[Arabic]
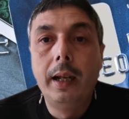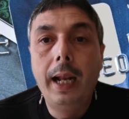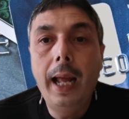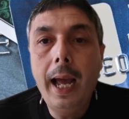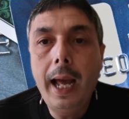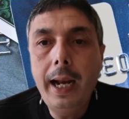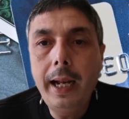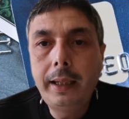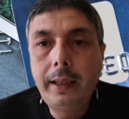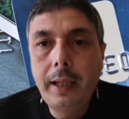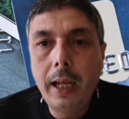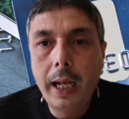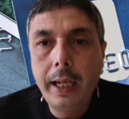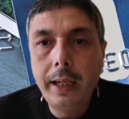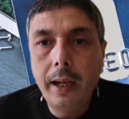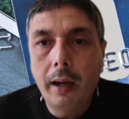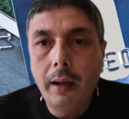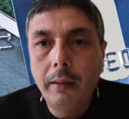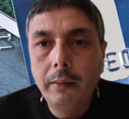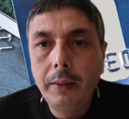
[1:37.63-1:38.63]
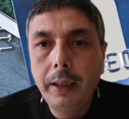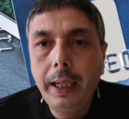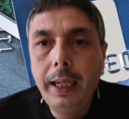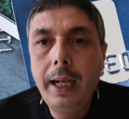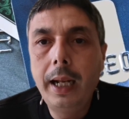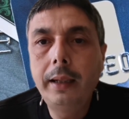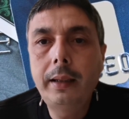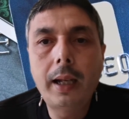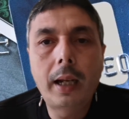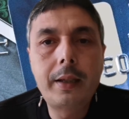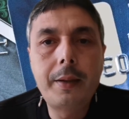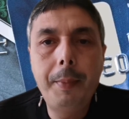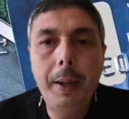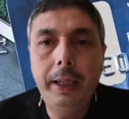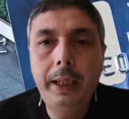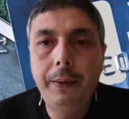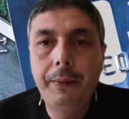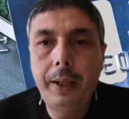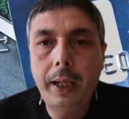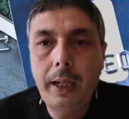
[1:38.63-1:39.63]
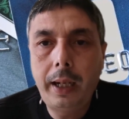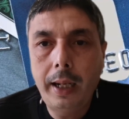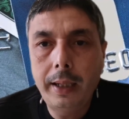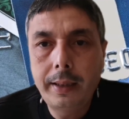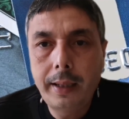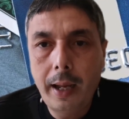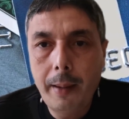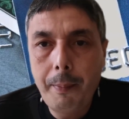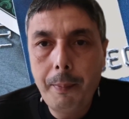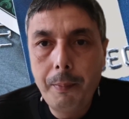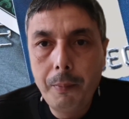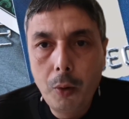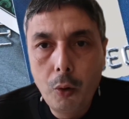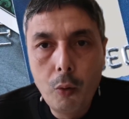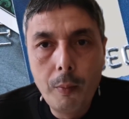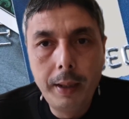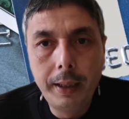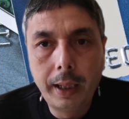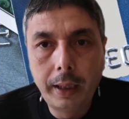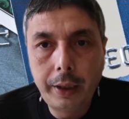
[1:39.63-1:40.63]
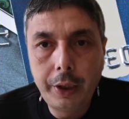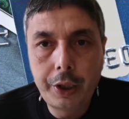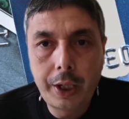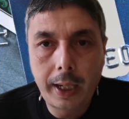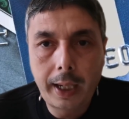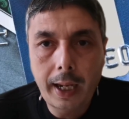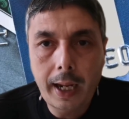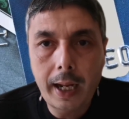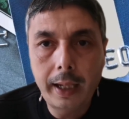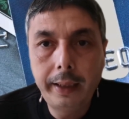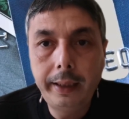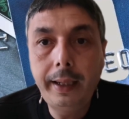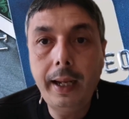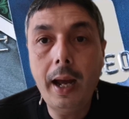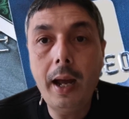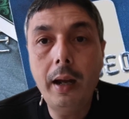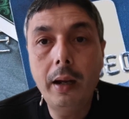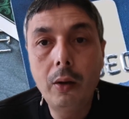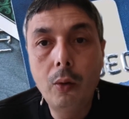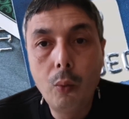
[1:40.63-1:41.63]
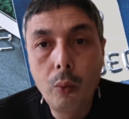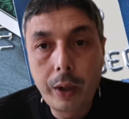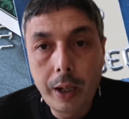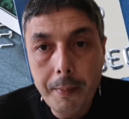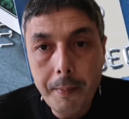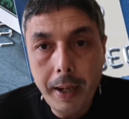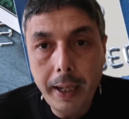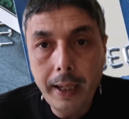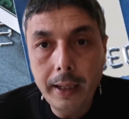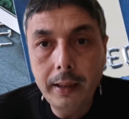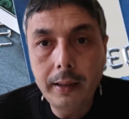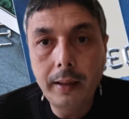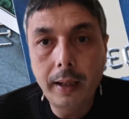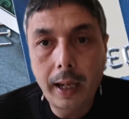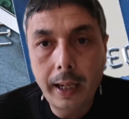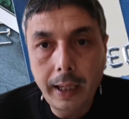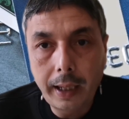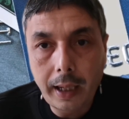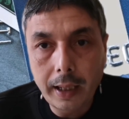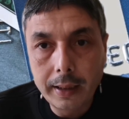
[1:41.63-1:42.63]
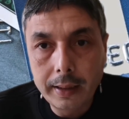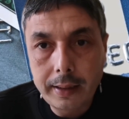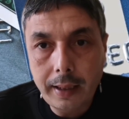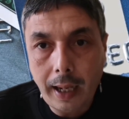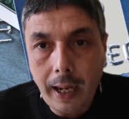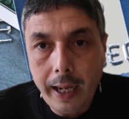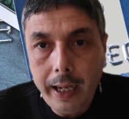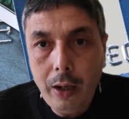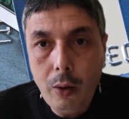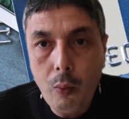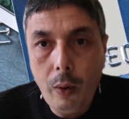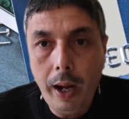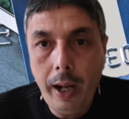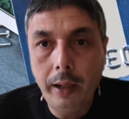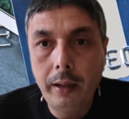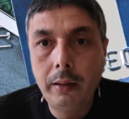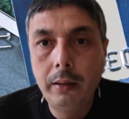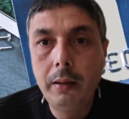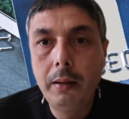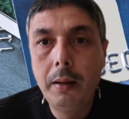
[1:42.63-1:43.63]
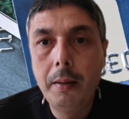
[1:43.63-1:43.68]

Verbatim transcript: الحاله الثانيه الا انت سمحتي في ذاك الحساب وما درتيش هذه القضيه وكما قلت انا كنصح اي واحد